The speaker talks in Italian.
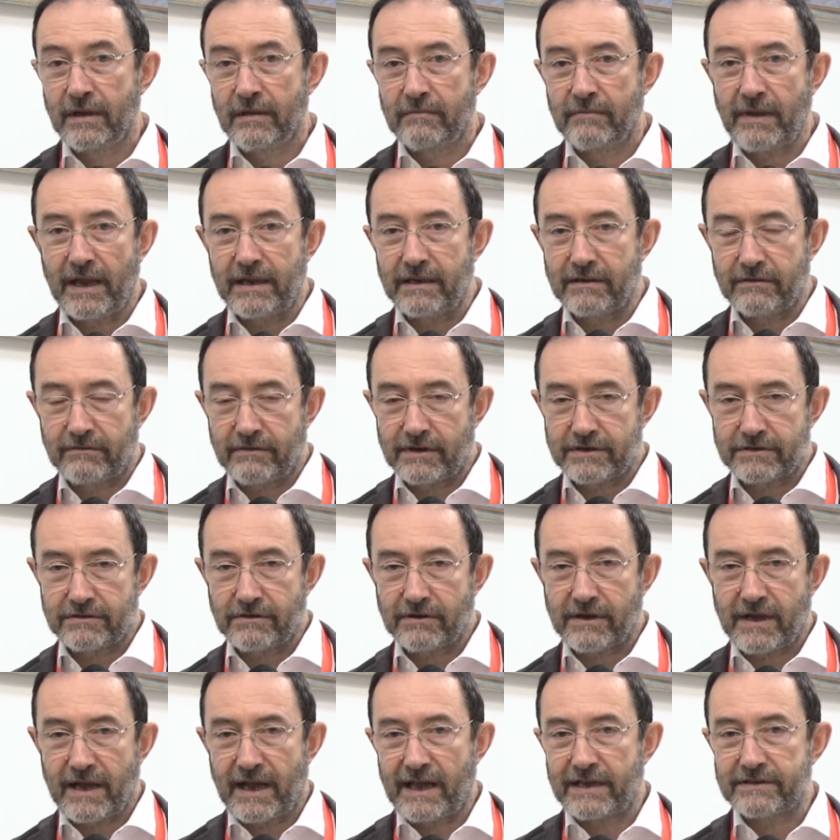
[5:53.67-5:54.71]
beh in
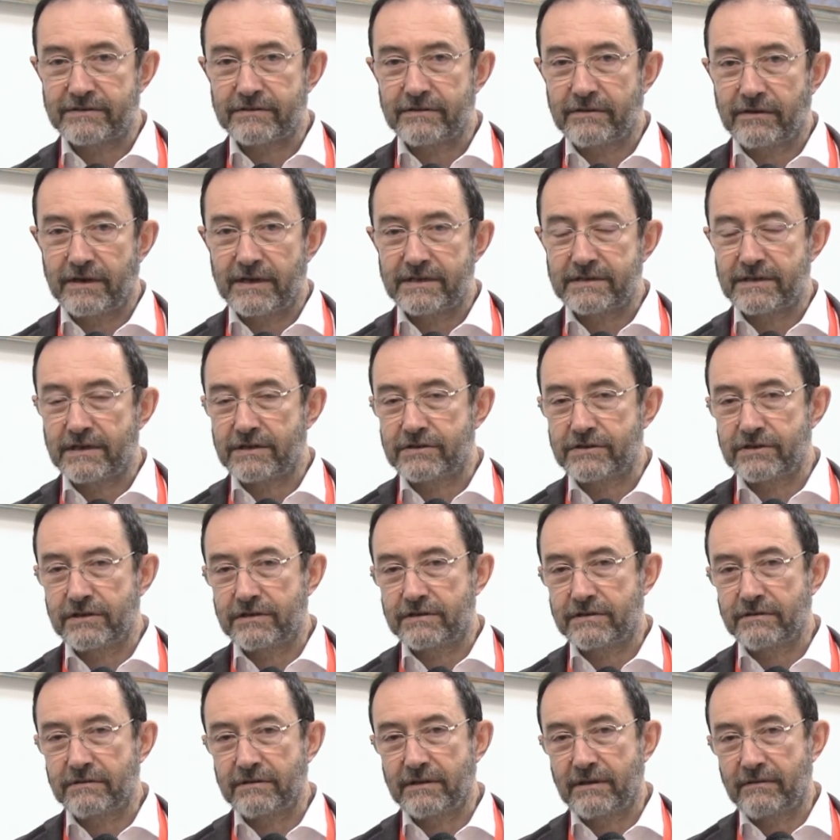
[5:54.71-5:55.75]
questo caso
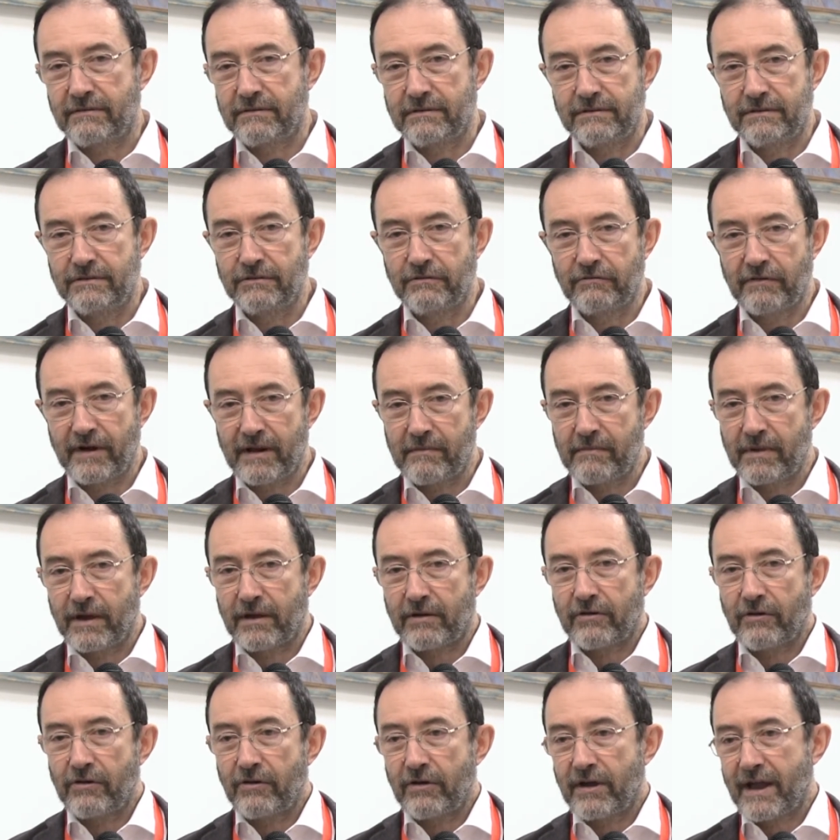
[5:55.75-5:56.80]
l'esercizio dovrebbe
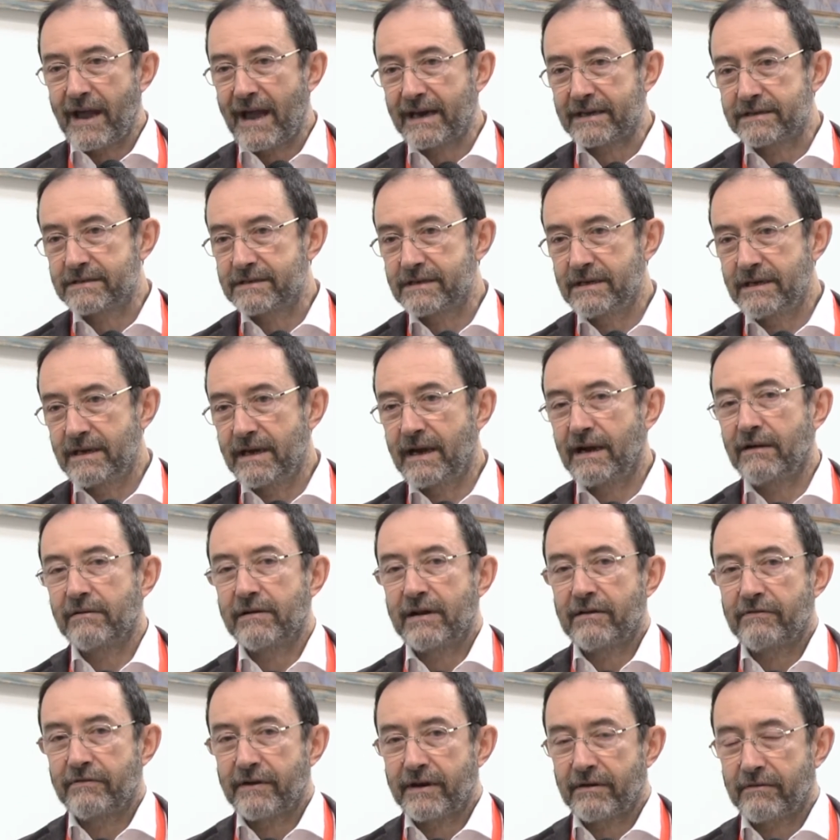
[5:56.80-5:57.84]
collocarsi a
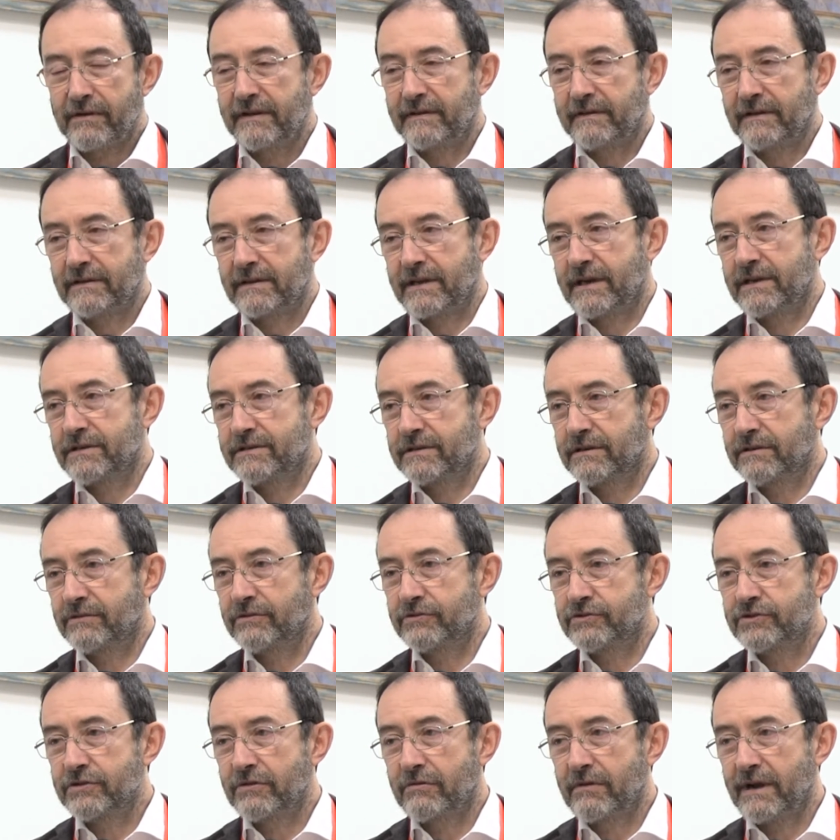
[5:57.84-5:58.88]
una frequenza tra i
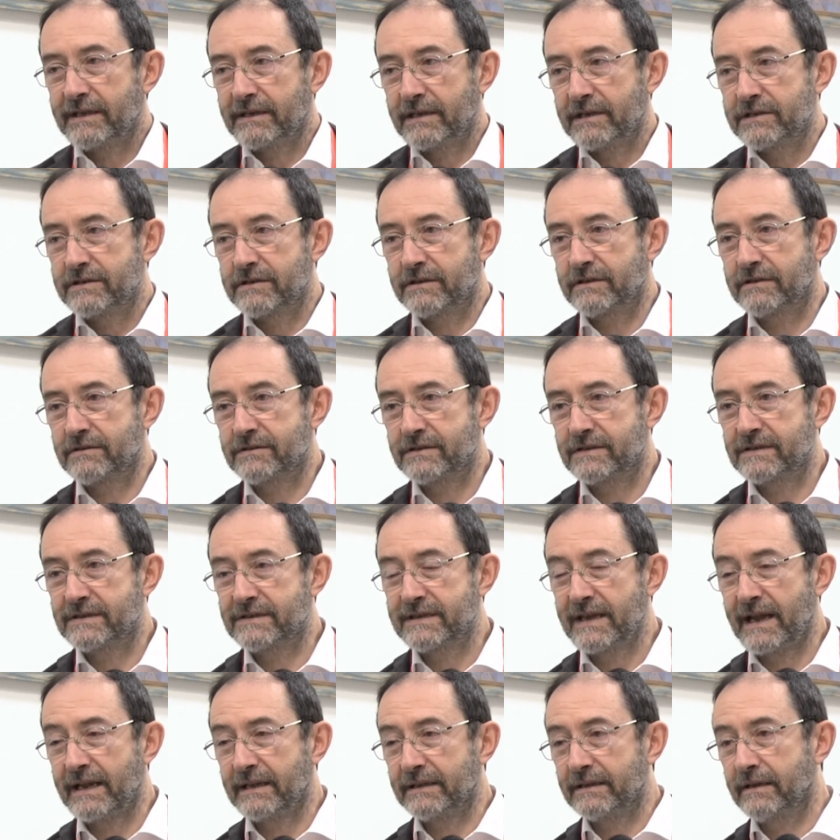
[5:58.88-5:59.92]
150 e i
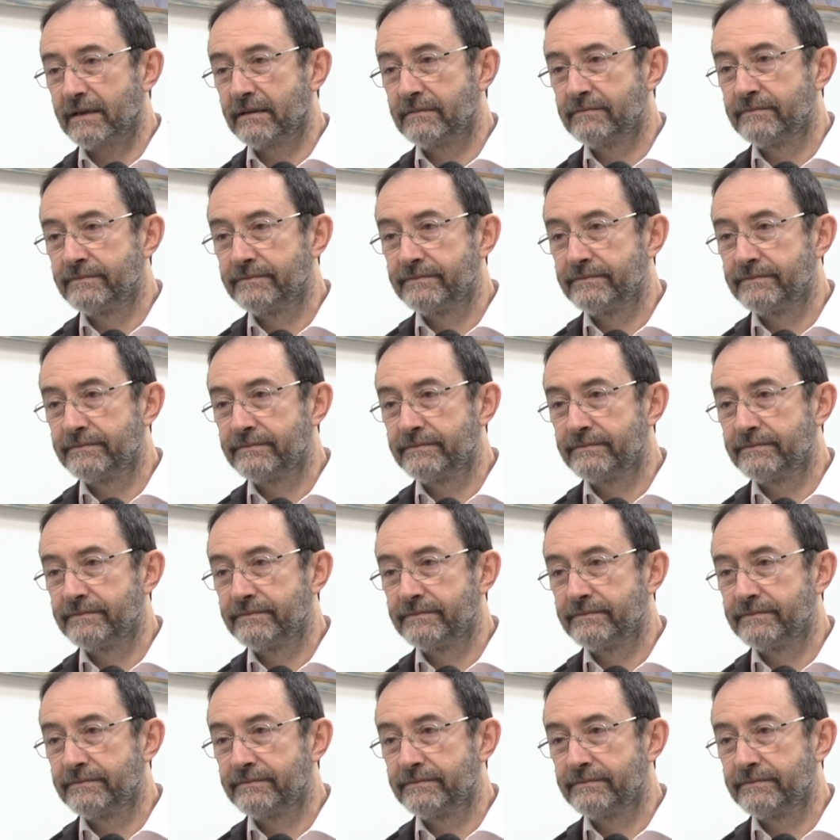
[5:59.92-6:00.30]
160.